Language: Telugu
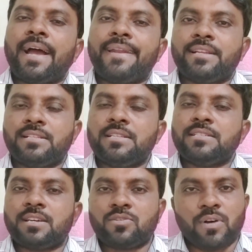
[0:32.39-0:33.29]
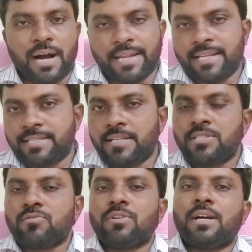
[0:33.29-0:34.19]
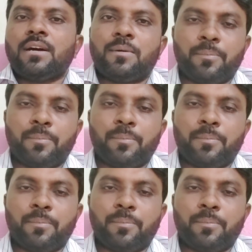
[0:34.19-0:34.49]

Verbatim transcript: హ్యాండిల్ చేశారు అనే చర్చ కూడా